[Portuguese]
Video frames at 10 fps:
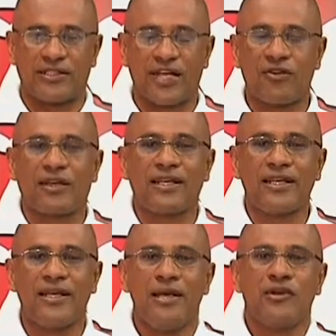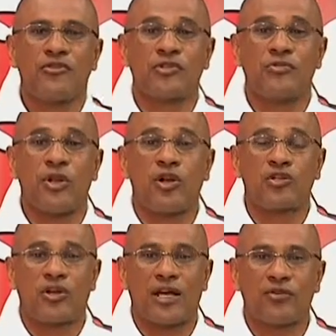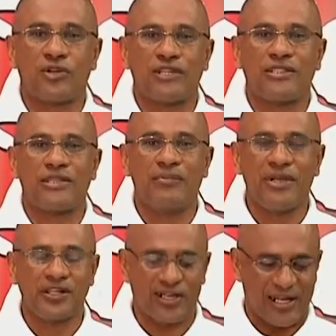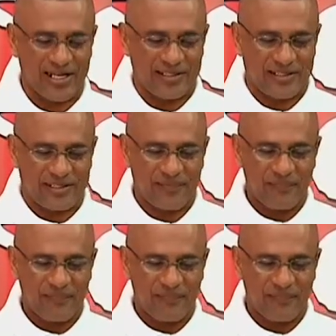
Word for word: Estarão aqui os melhores jogadores de Minas Gerais.